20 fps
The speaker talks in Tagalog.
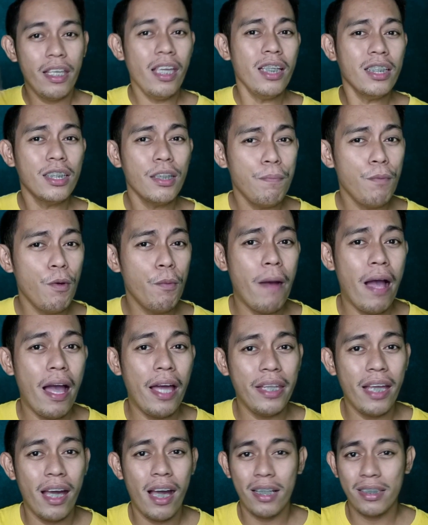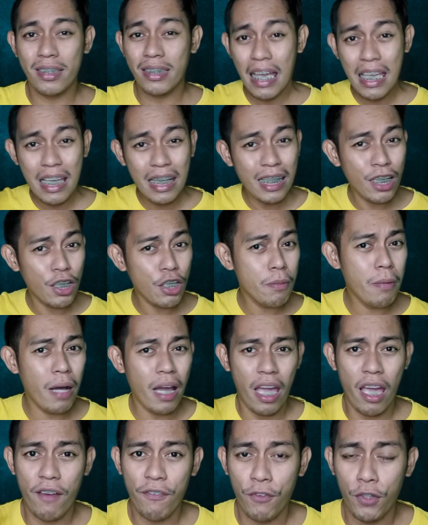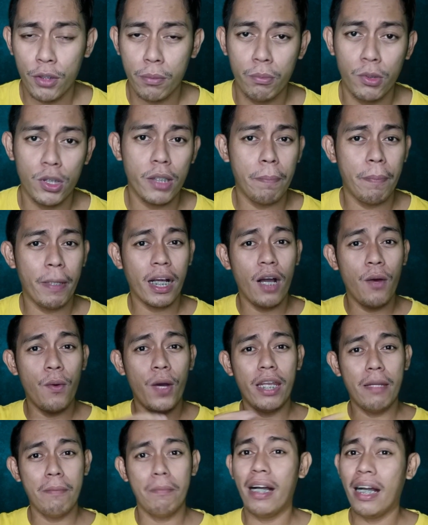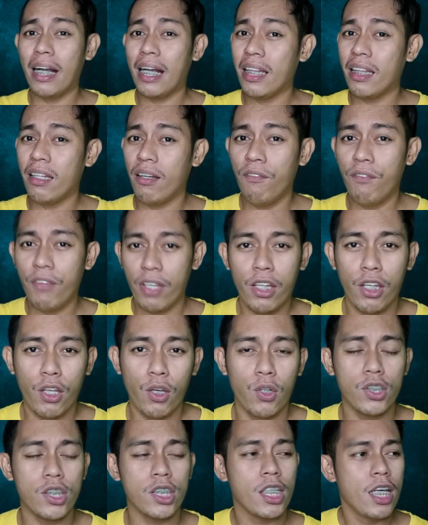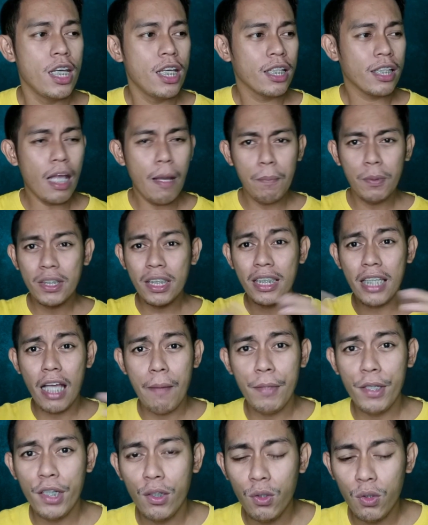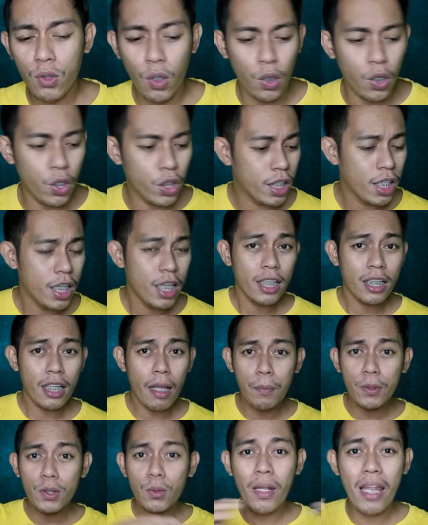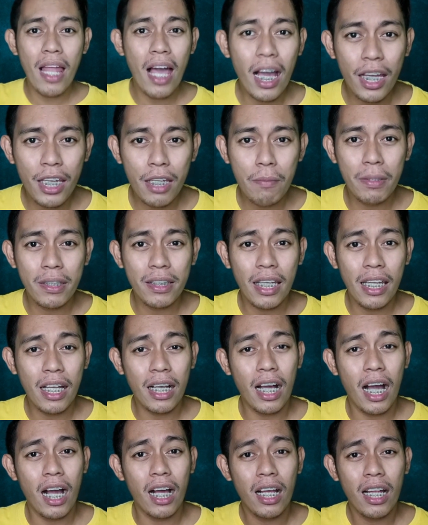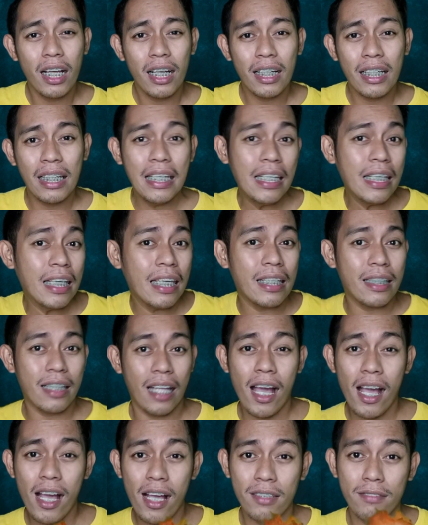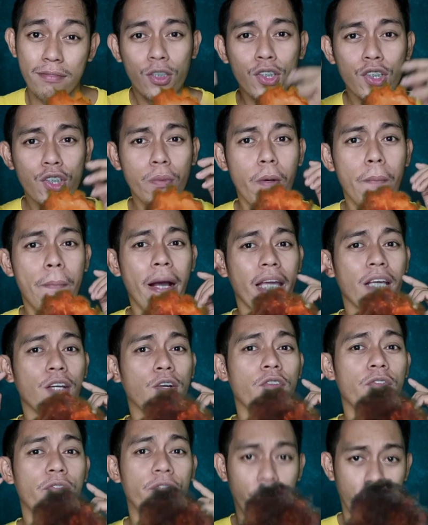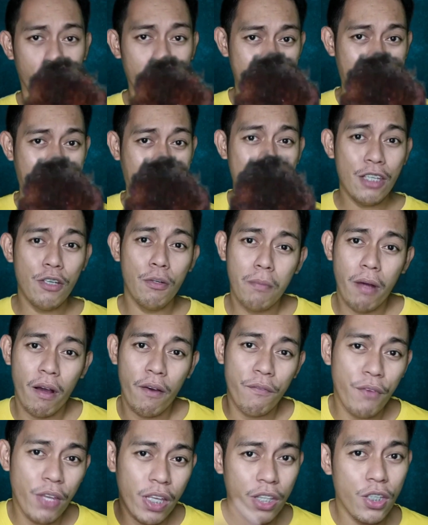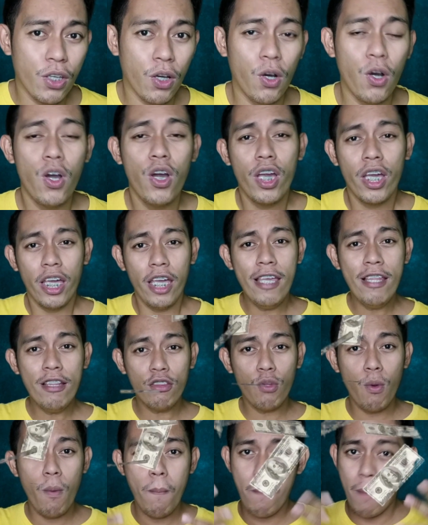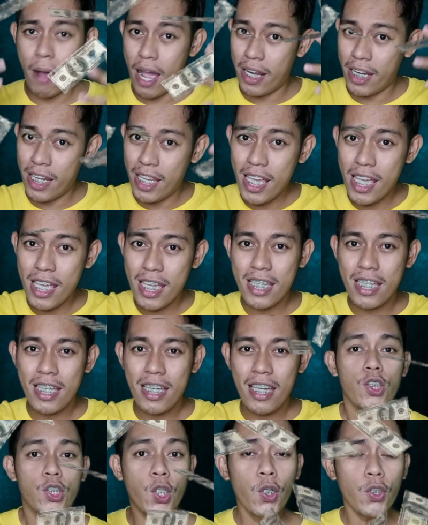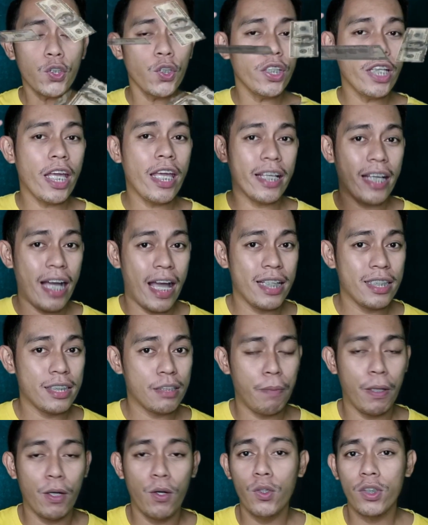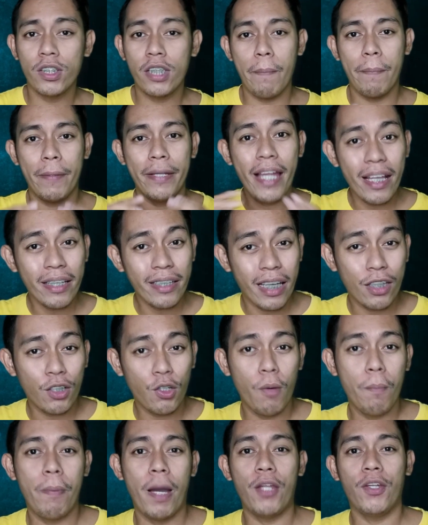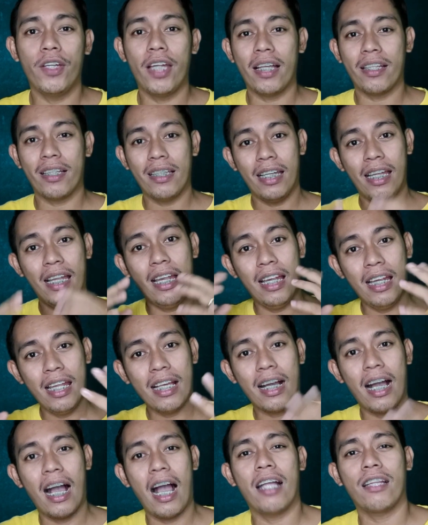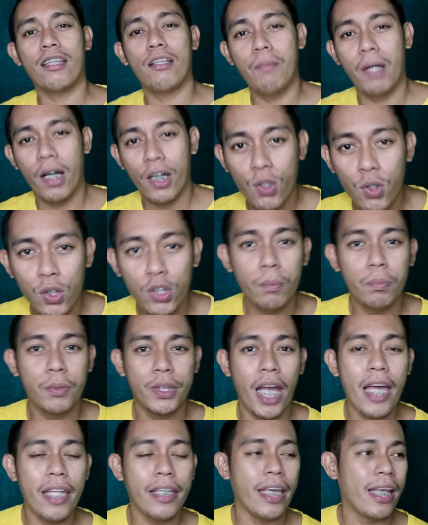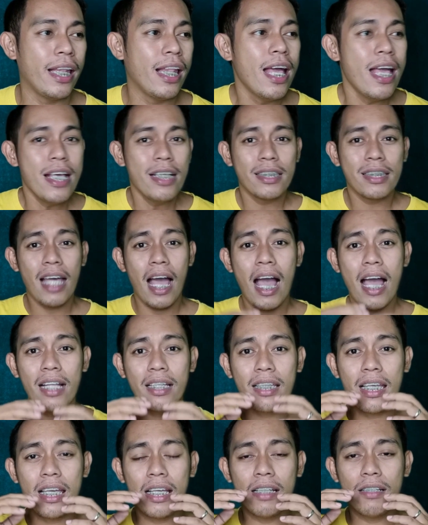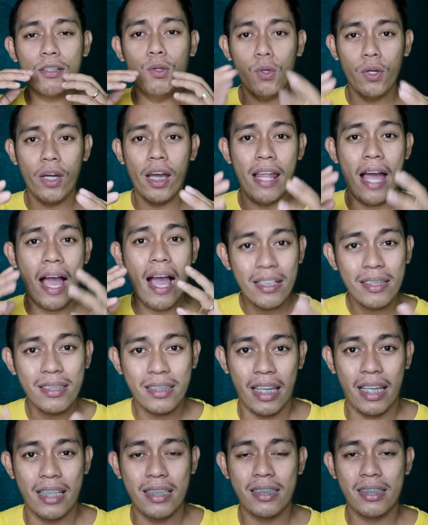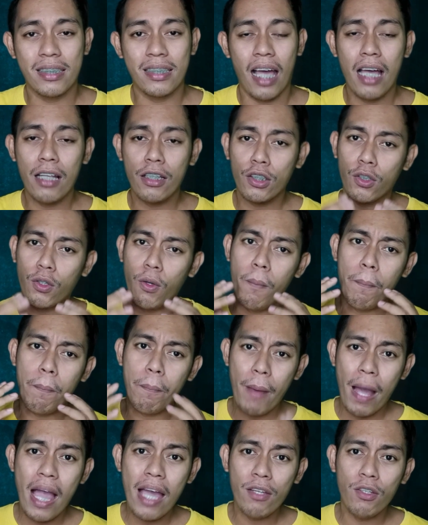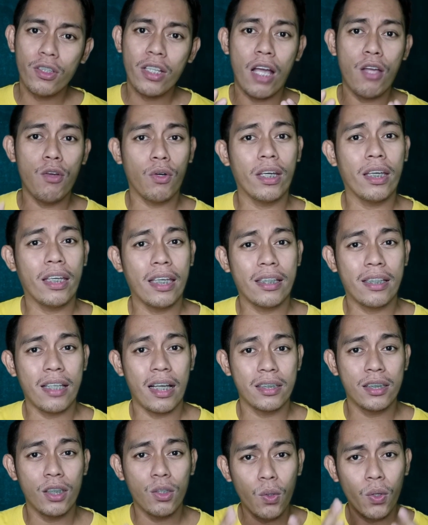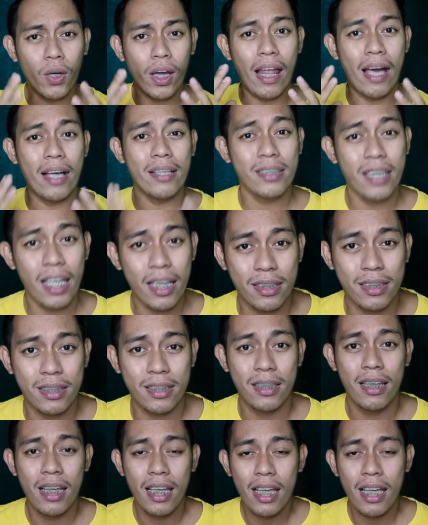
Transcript: Naiisip mo ba na sayang lang yung mga effort mo sa paggawa ng mga gandang videos tapos ang dami nanonood, tapos wala ka naman talagang kinikita? Gusto mo bang i-convert ang iyong mga video into money? So today guys, pag-uusapan natin kung paano natin ililink ang ating mga YouTube channel sa ating Google AdSense at kung paano tayo kikita sa Google AdSense.